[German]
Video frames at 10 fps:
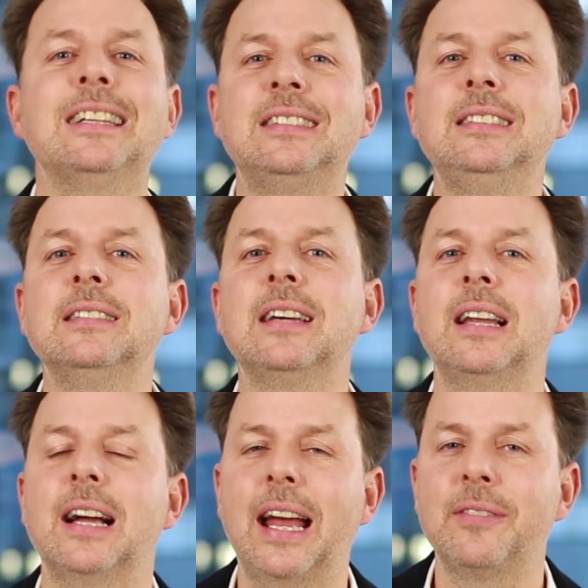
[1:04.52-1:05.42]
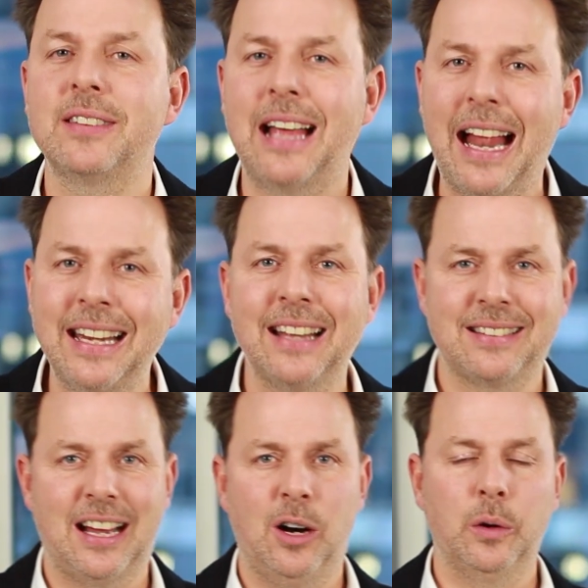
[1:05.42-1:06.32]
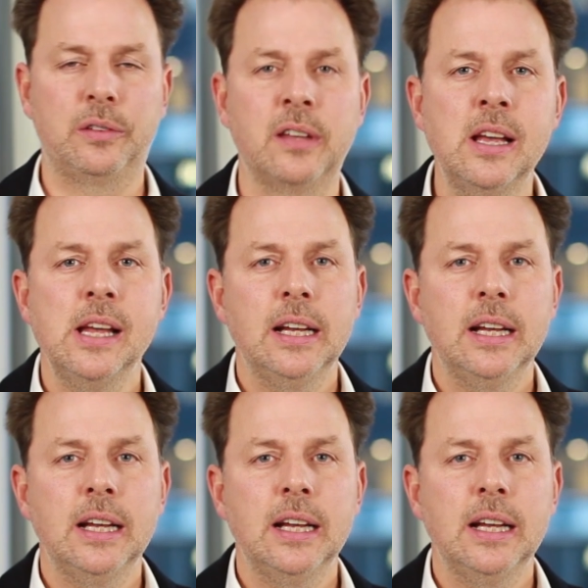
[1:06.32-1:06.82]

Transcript: Jetzt sieht die Sachlage etwas anders aus.